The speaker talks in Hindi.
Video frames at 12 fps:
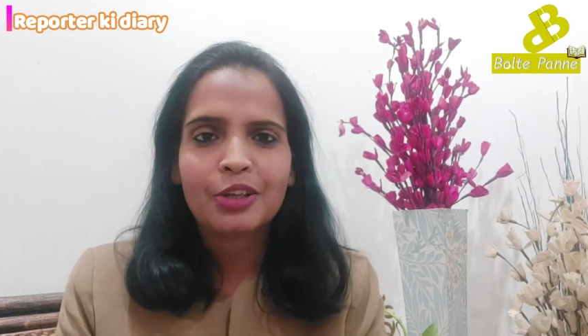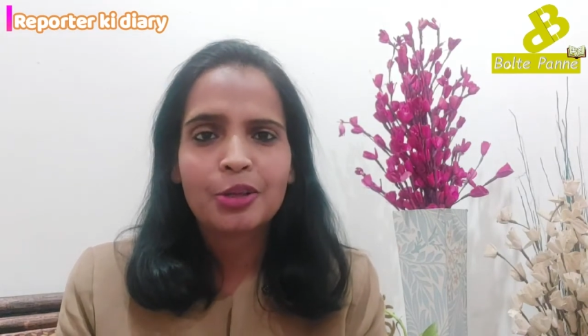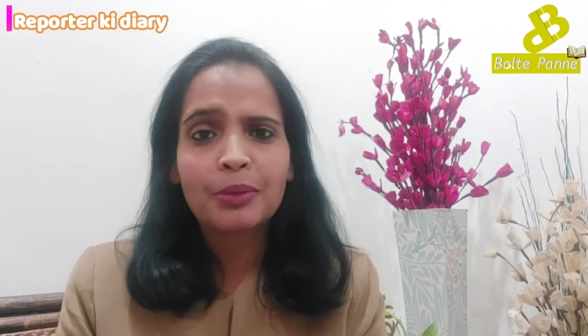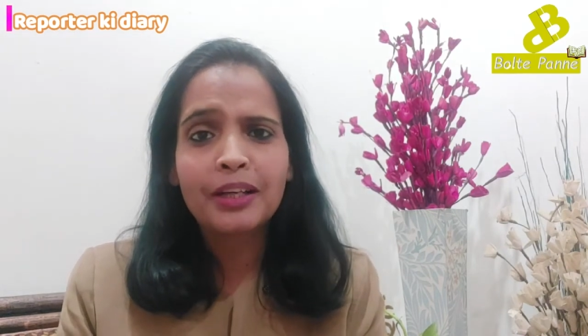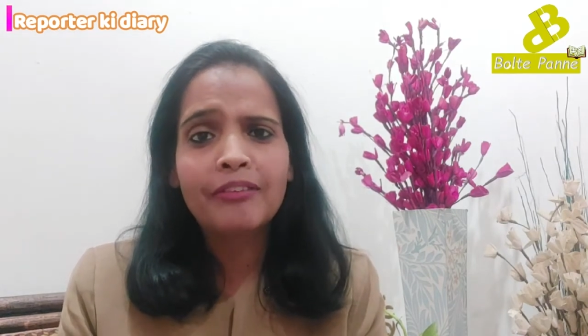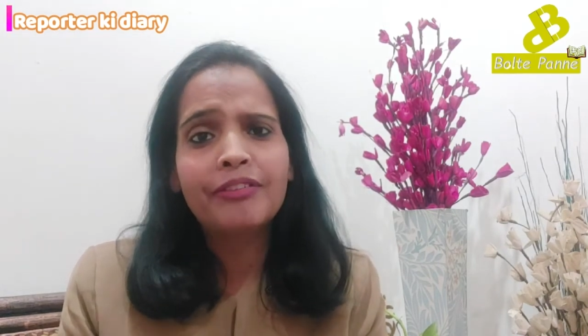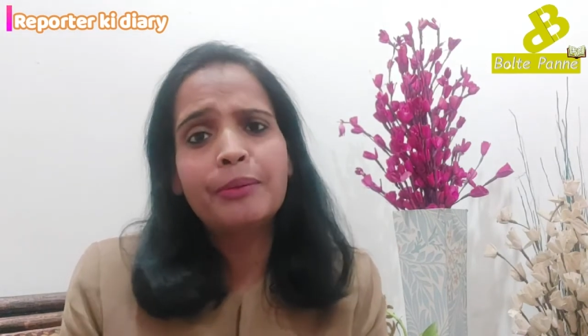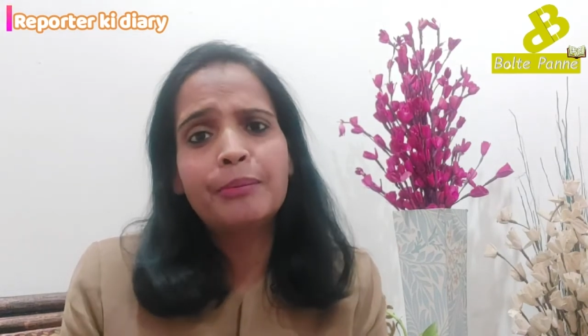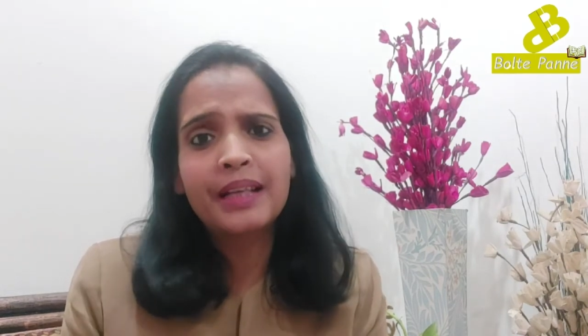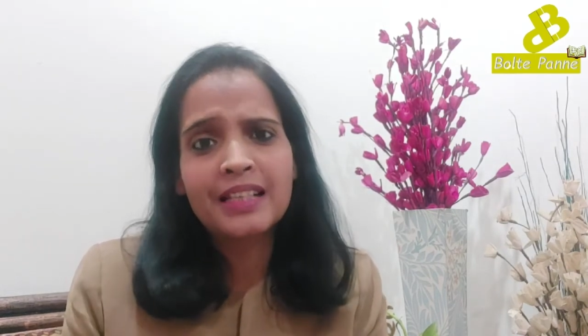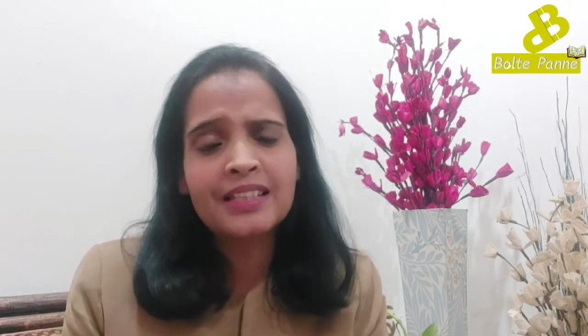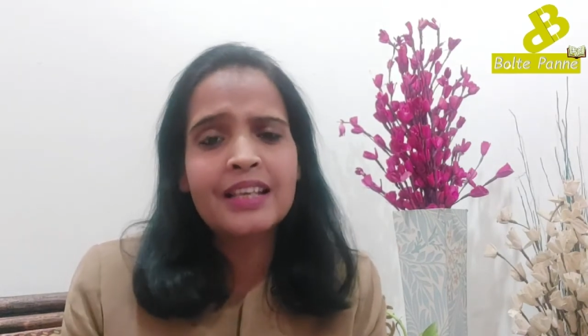तुमने तो कहा फिर
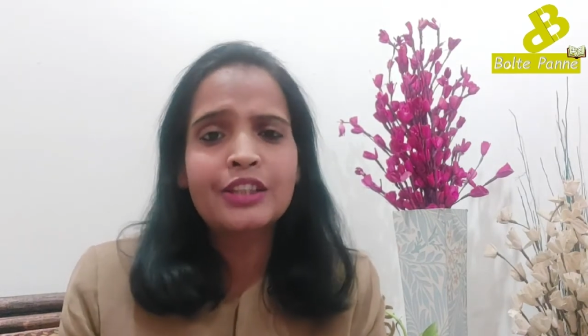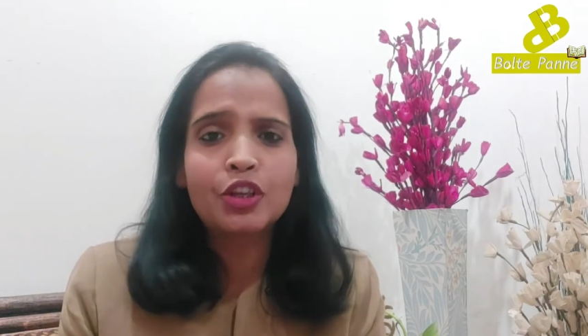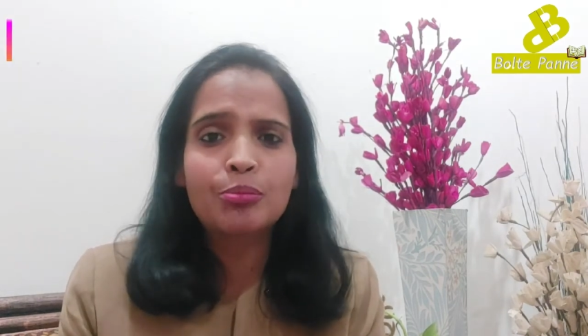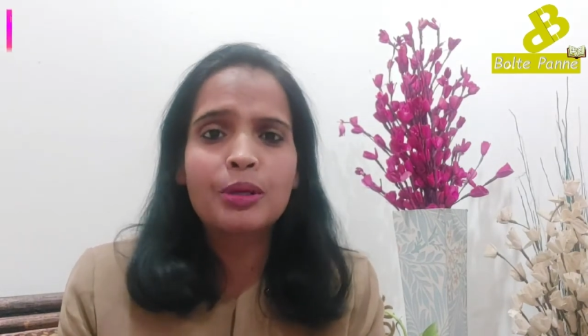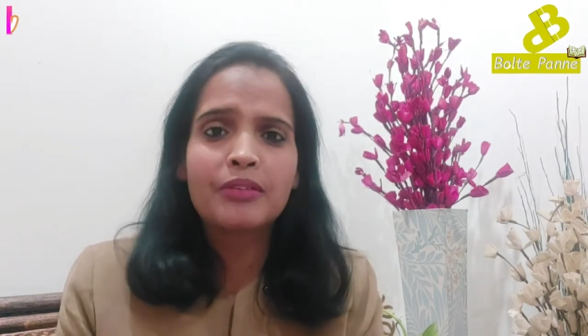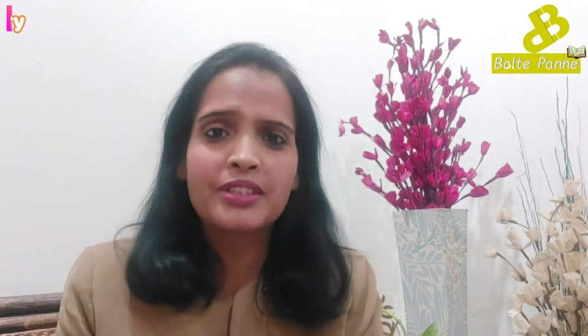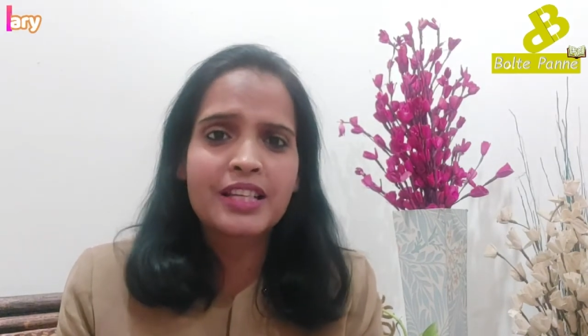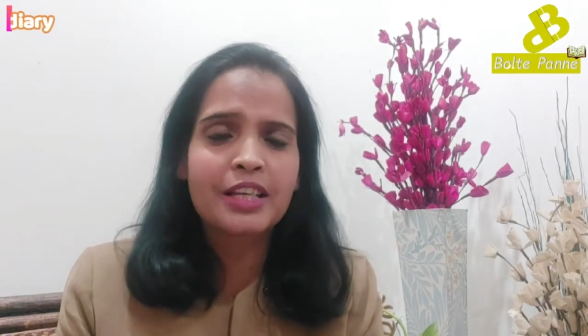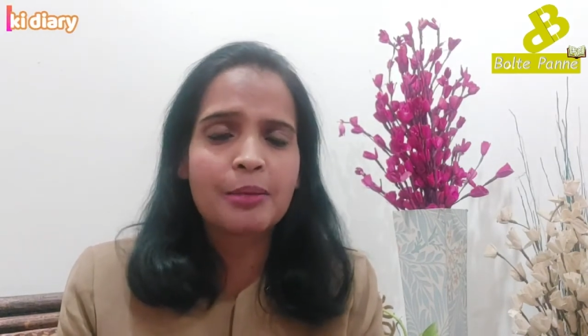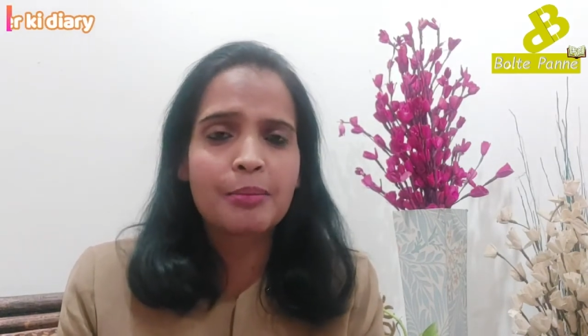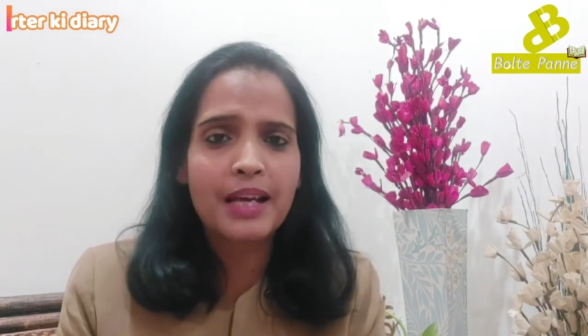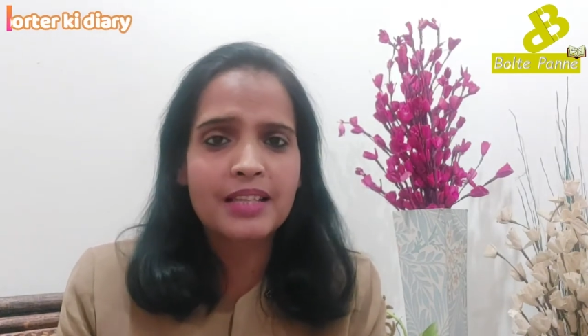मेरे साथ क्यों बेवजह
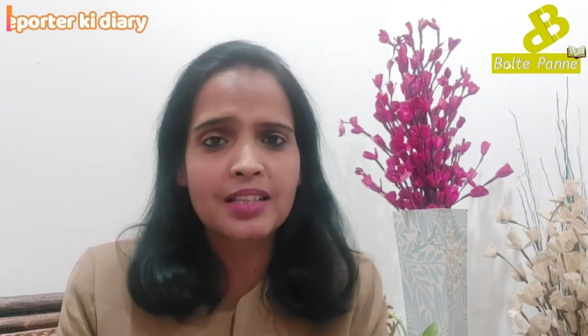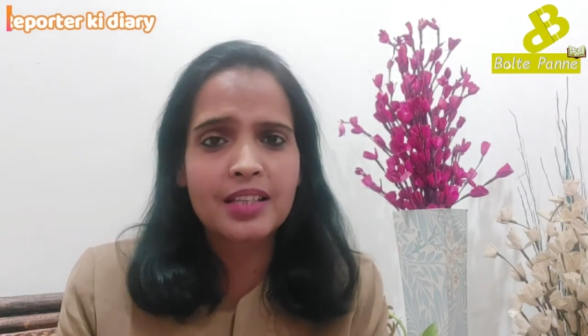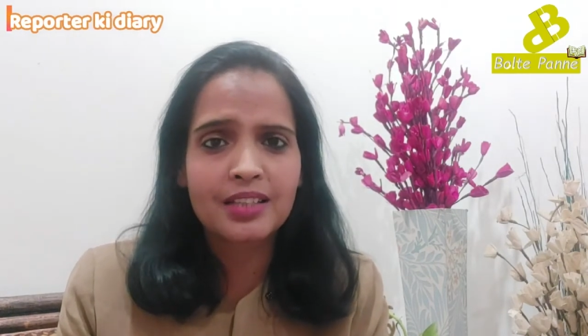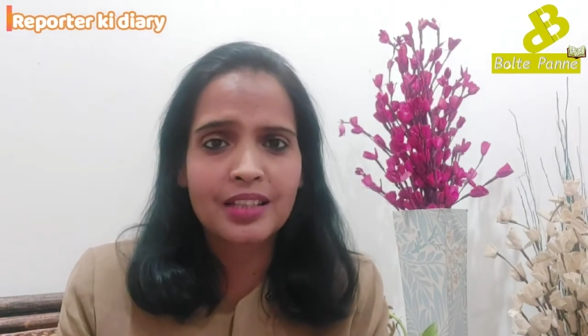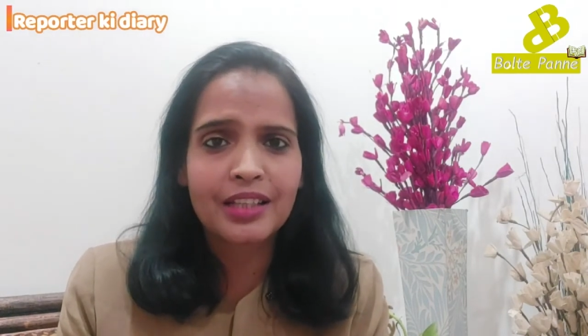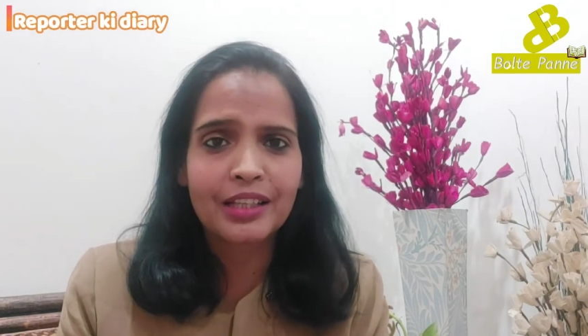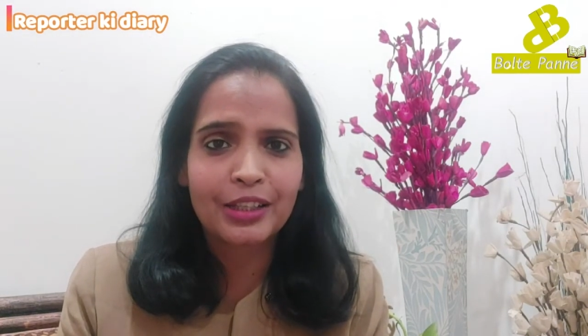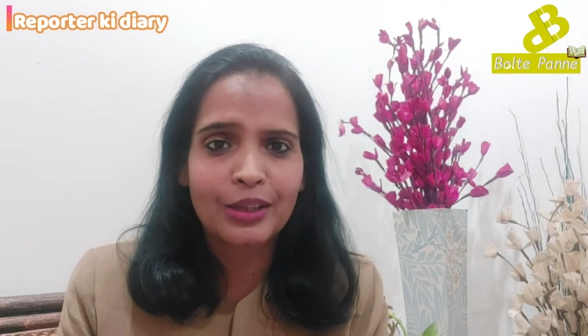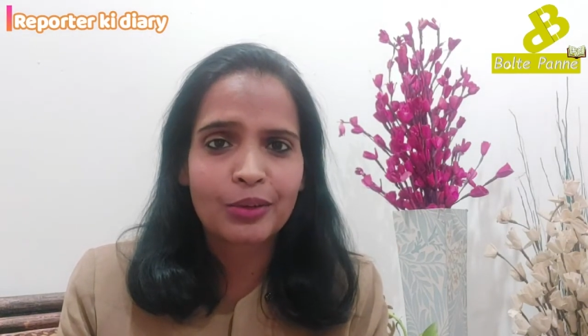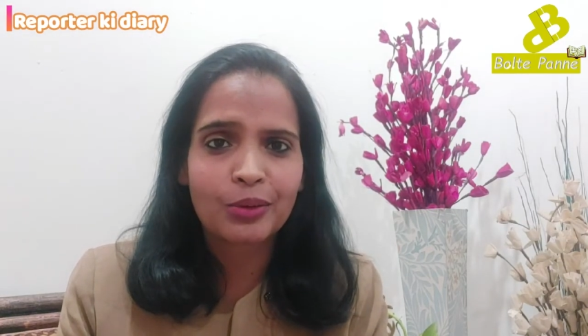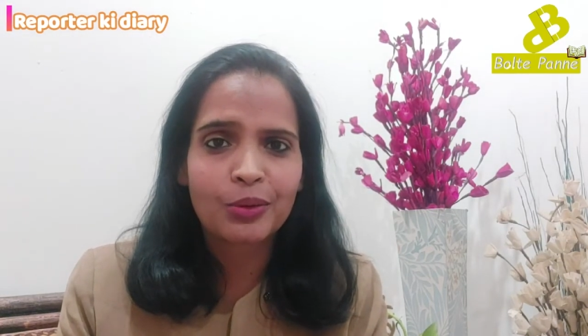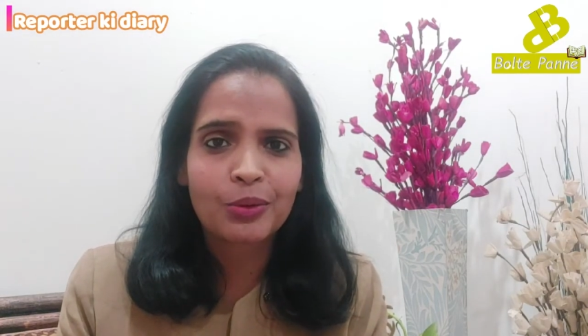की बहस करते रहते हो